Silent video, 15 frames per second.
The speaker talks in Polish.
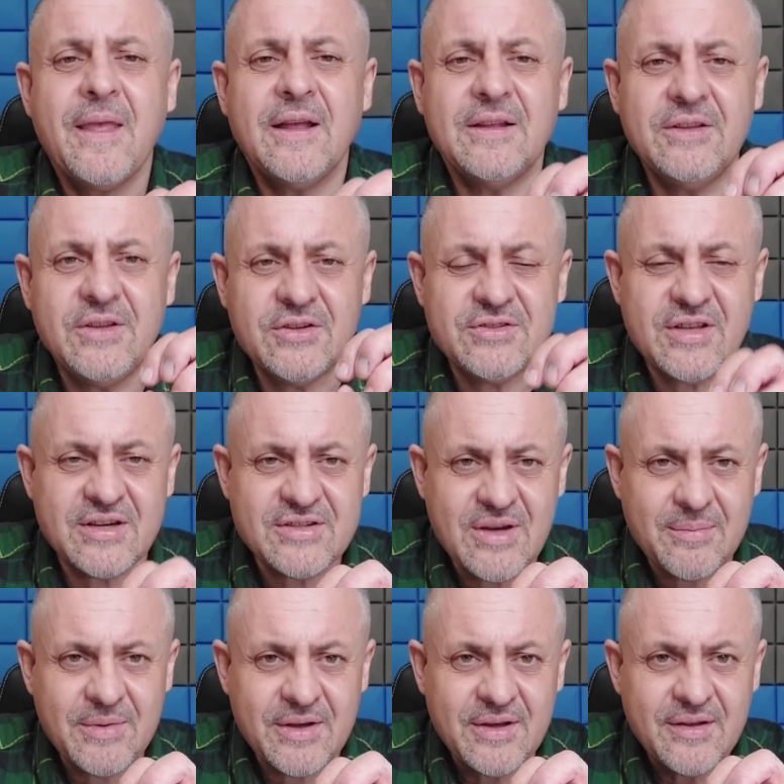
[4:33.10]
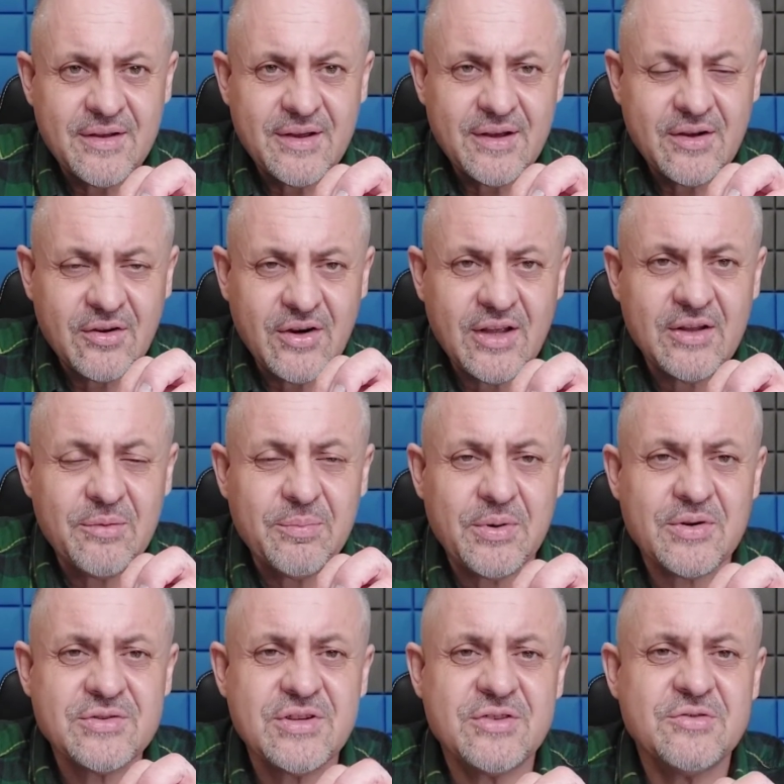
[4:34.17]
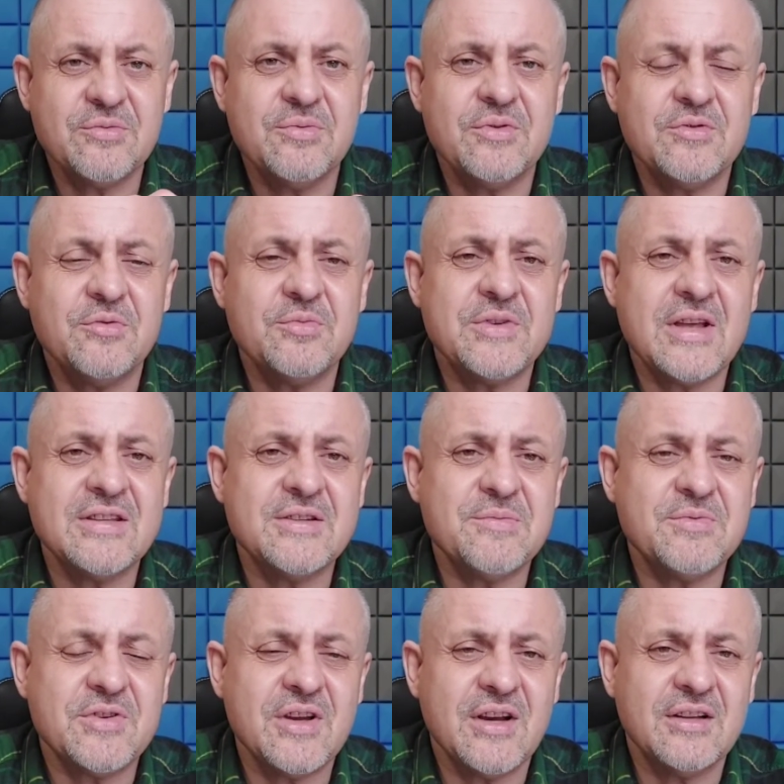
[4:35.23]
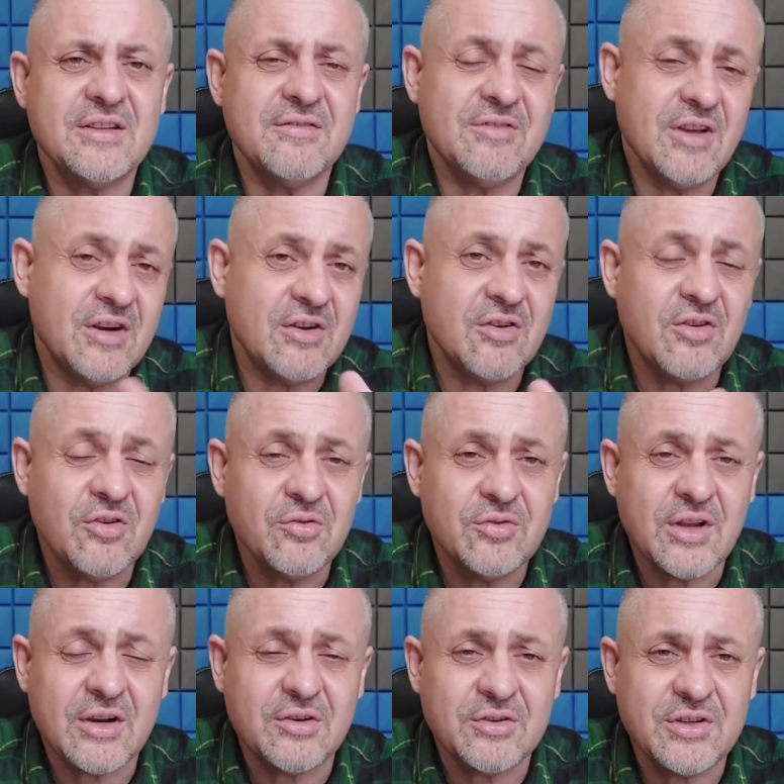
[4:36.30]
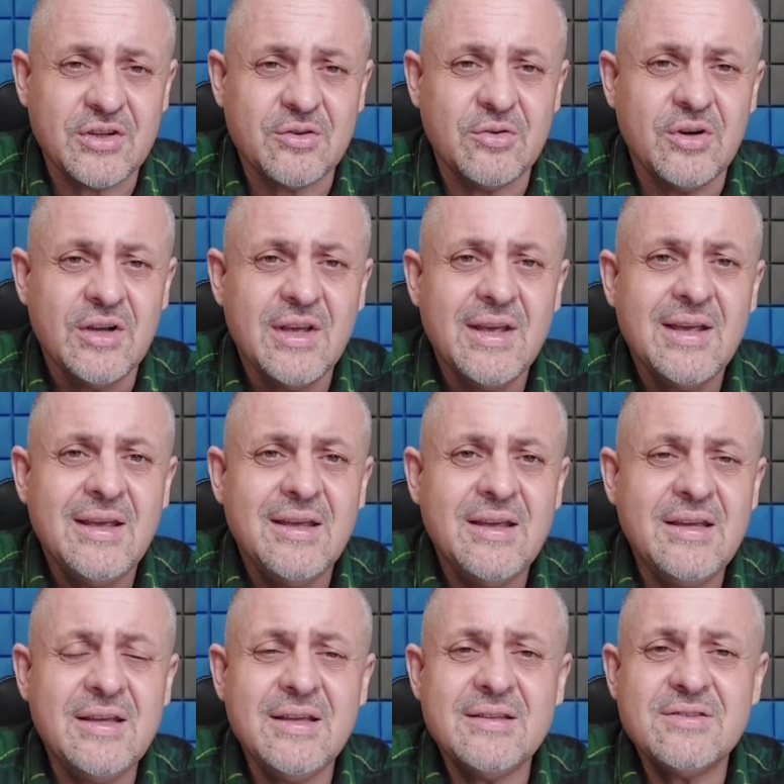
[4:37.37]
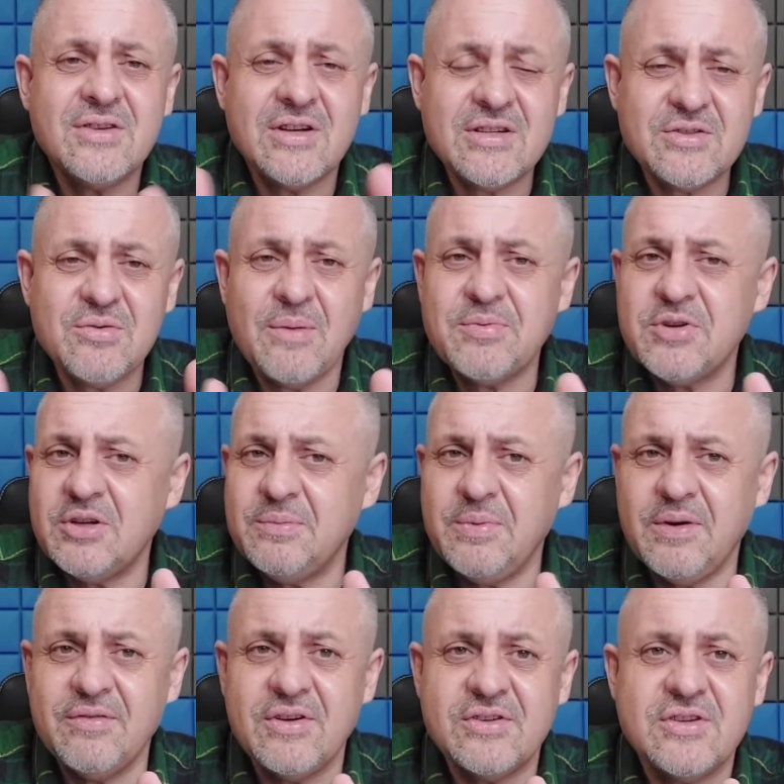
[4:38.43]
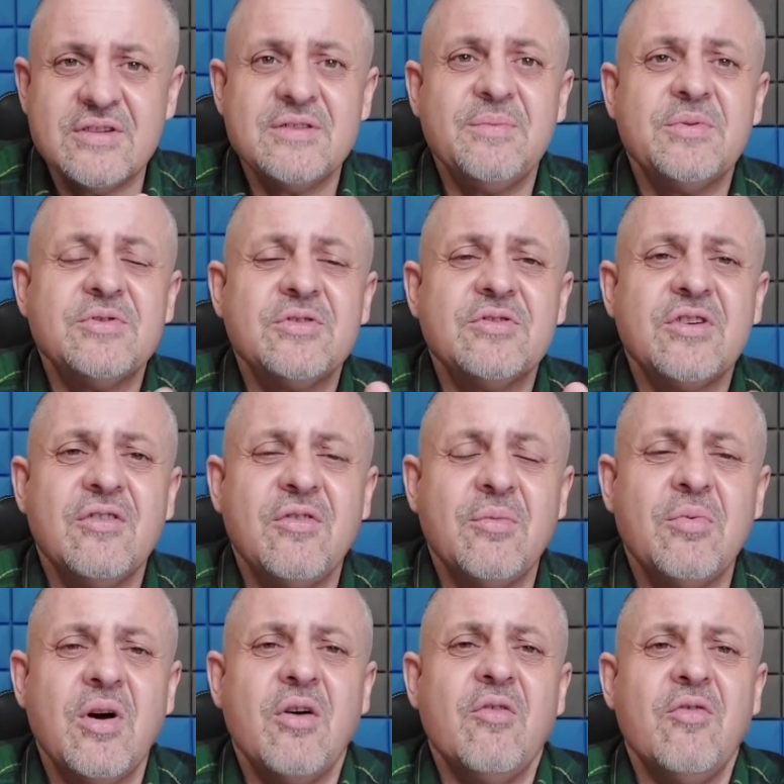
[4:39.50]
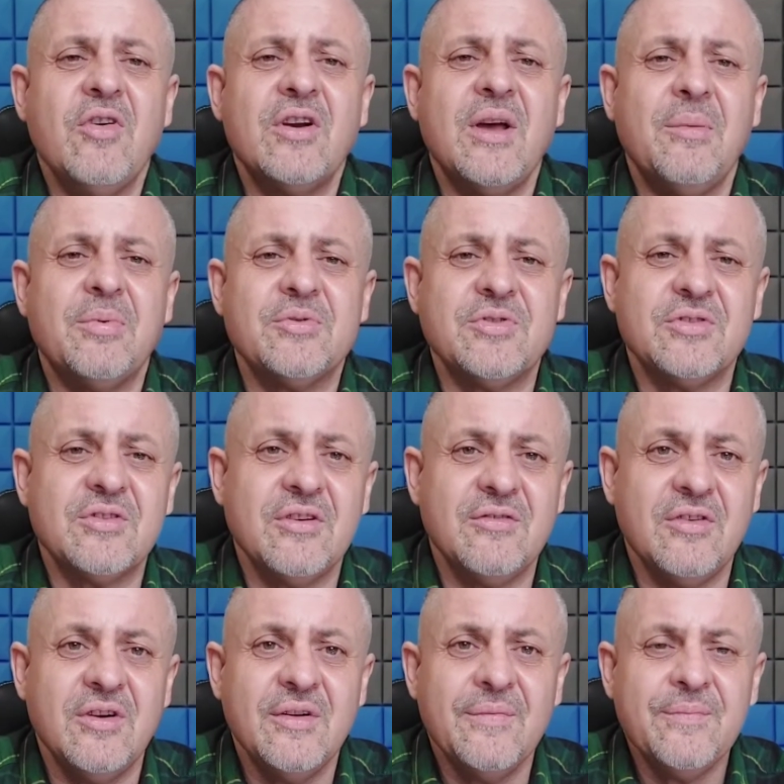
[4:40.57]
dostarczamy kolejną porcję substancji psychoaktywnej, alkoholu, narkotyku i coraz słabsza odpowiedź jest. Początkowo była euforia, początkowo